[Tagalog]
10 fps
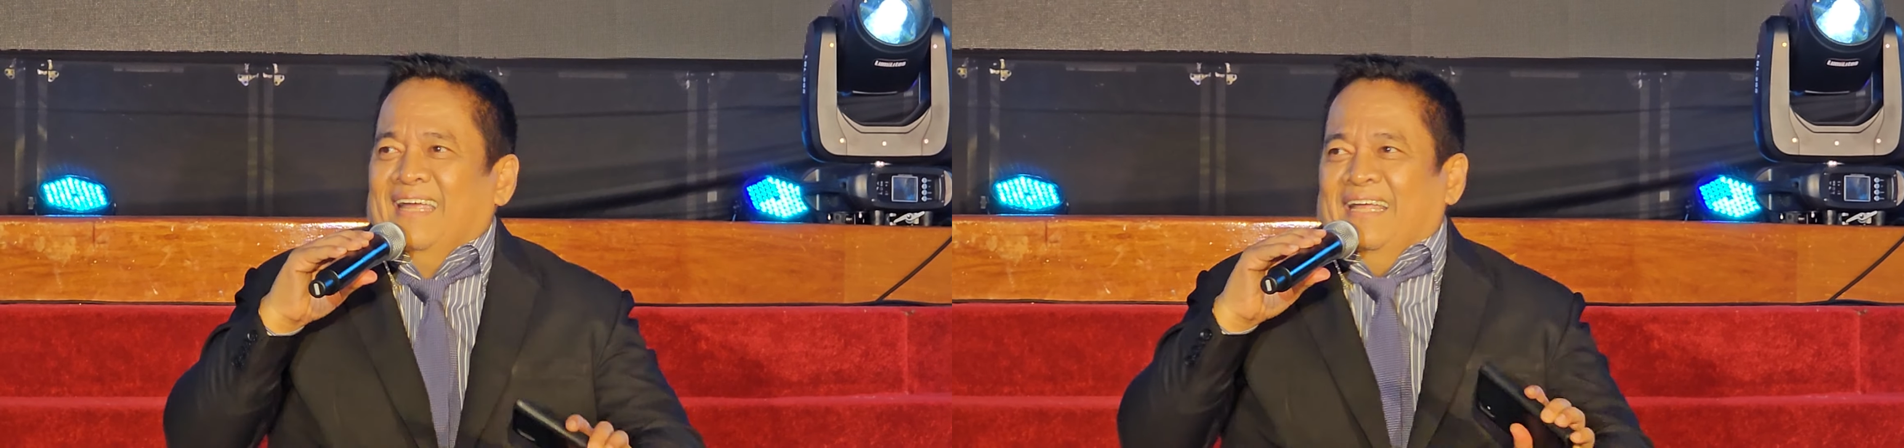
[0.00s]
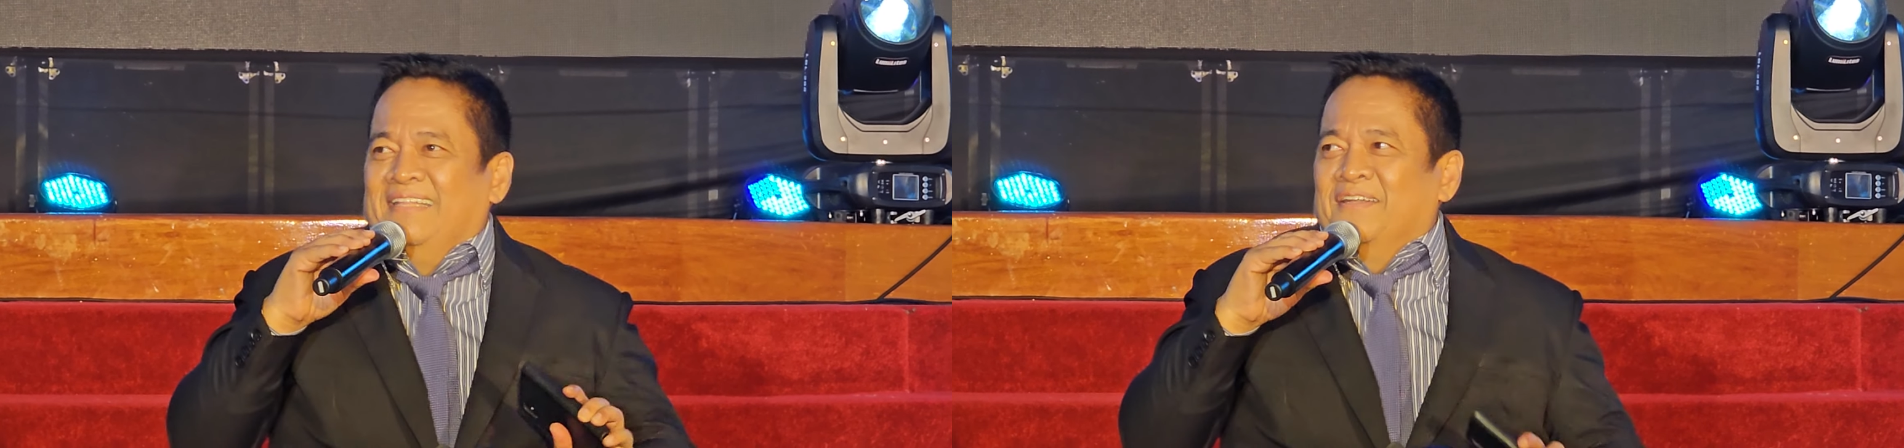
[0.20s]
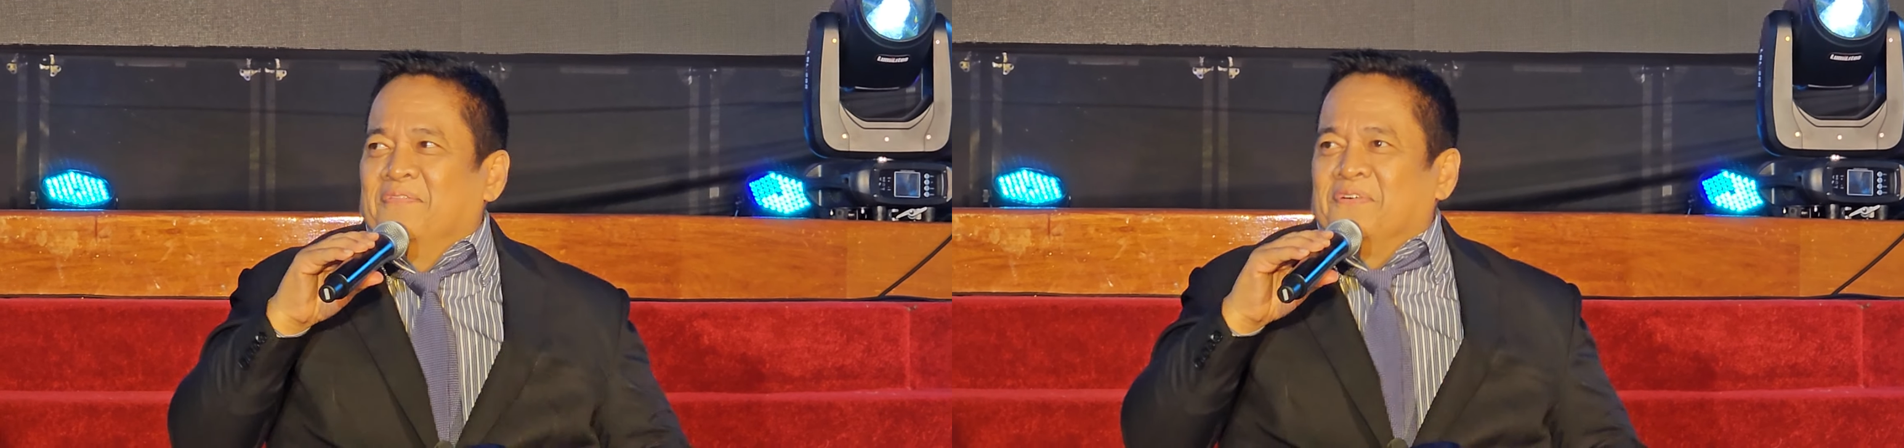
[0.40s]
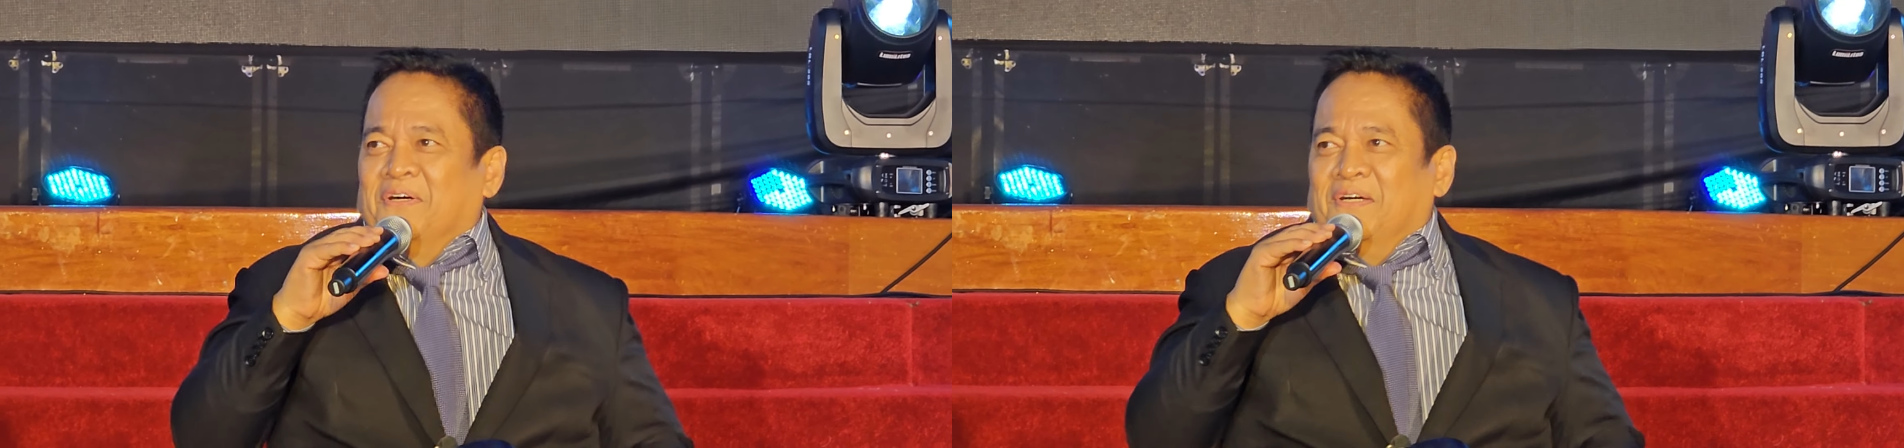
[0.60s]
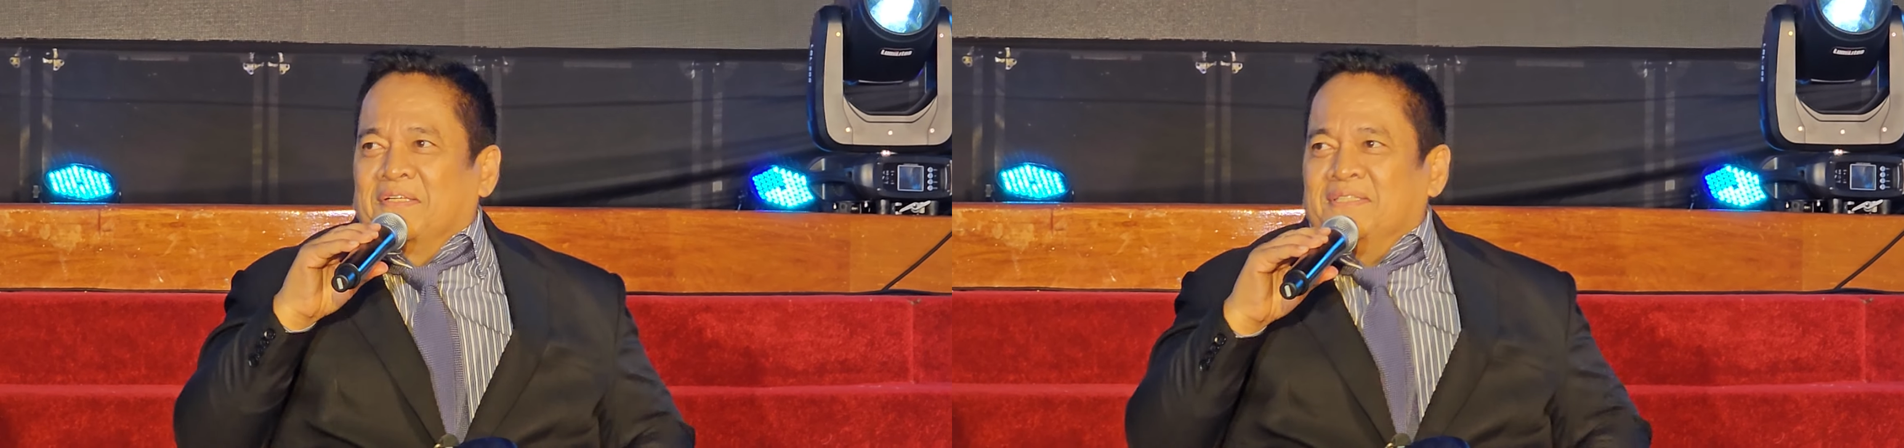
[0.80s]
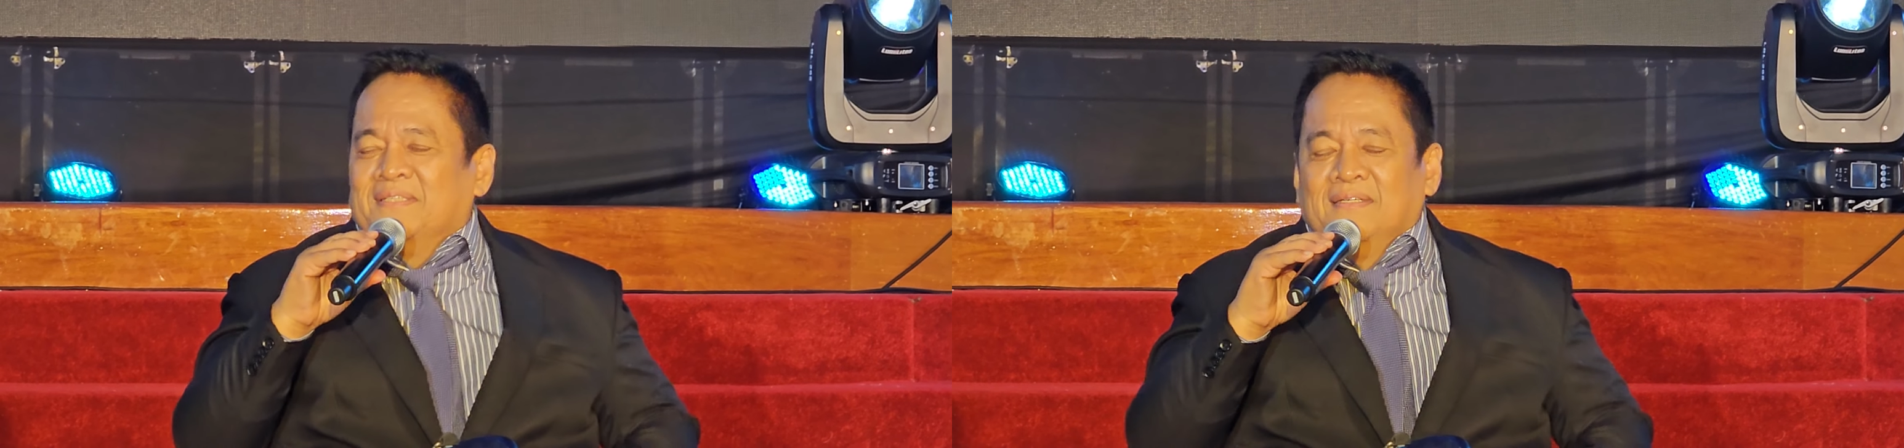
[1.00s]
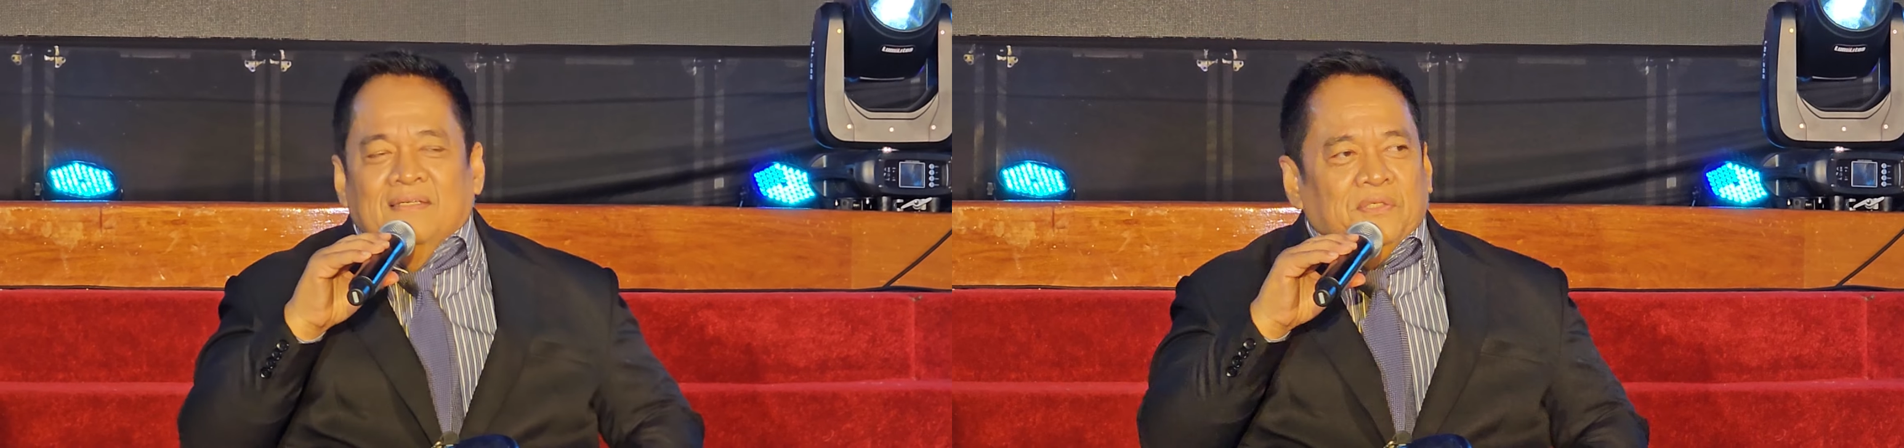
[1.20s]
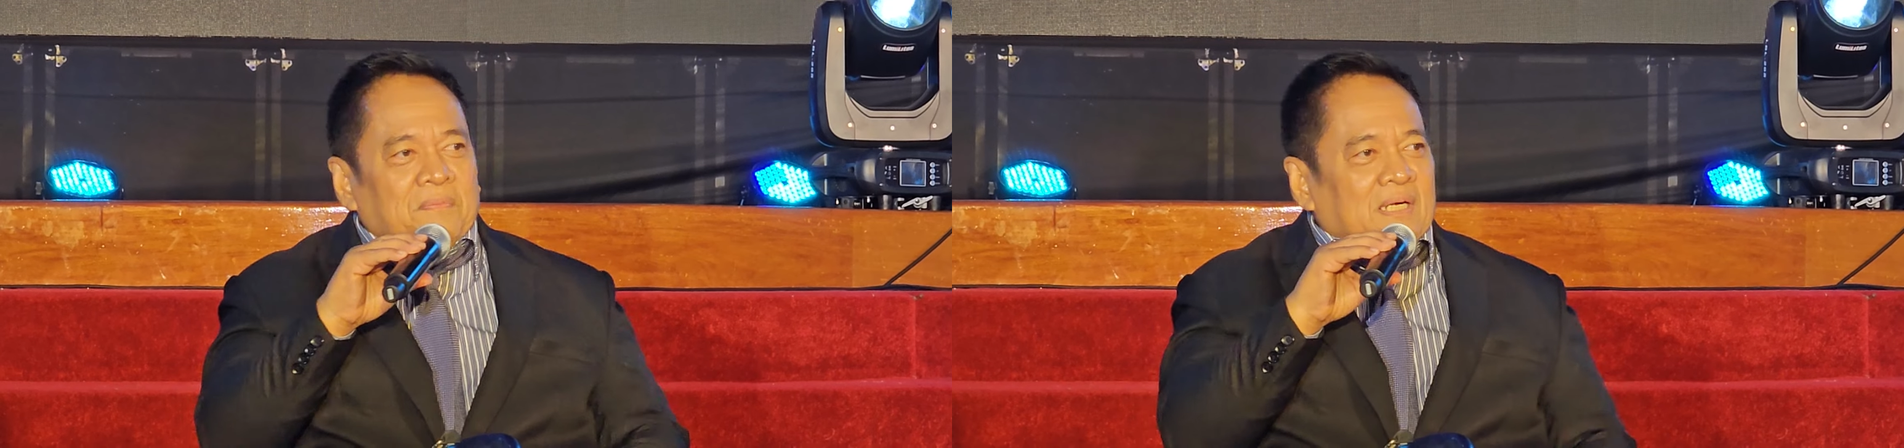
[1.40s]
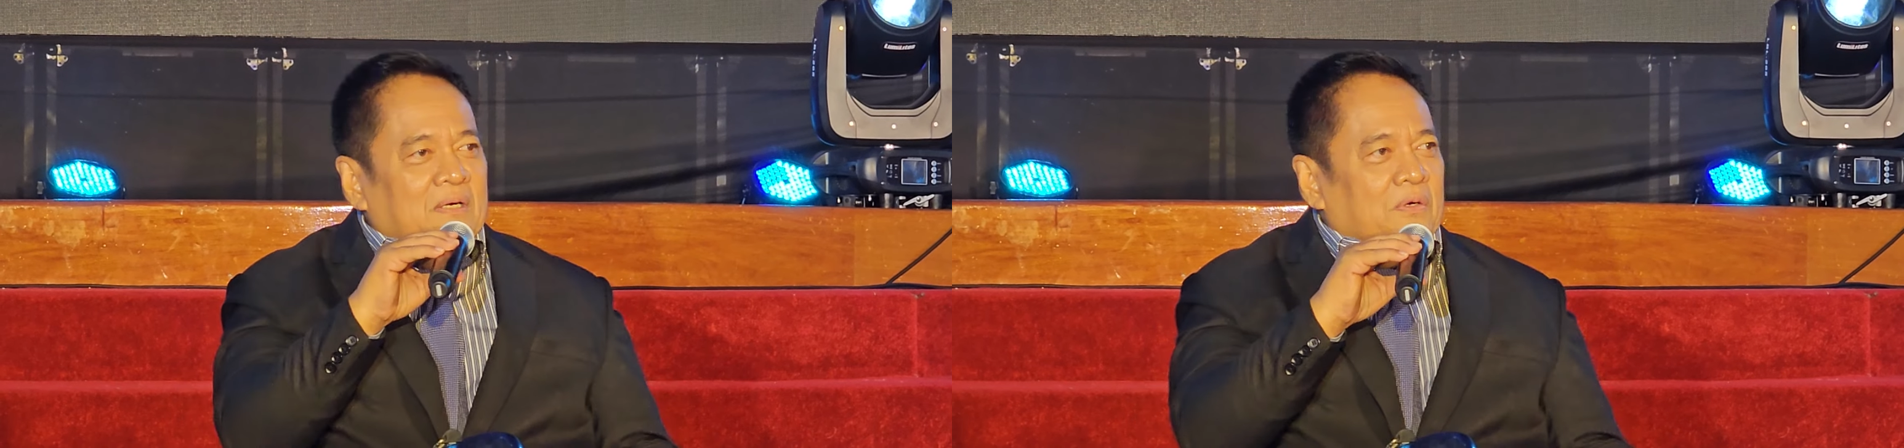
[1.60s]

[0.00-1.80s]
And then of course, yung mga